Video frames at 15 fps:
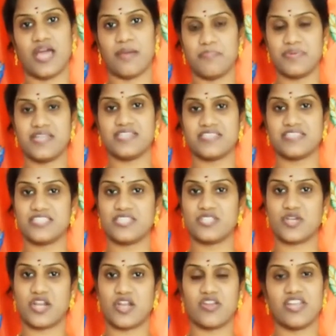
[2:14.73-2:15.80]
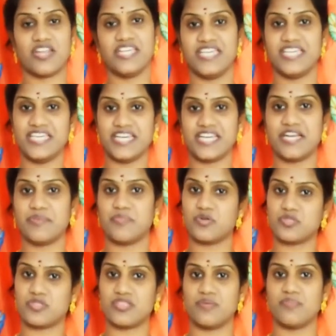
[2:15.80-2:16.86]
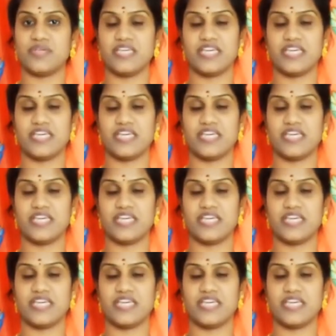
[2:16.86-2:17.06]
హ్యాపీనెస్ ని తీసుకురావాలని ఇయర్ ఎండ్ మొత్తం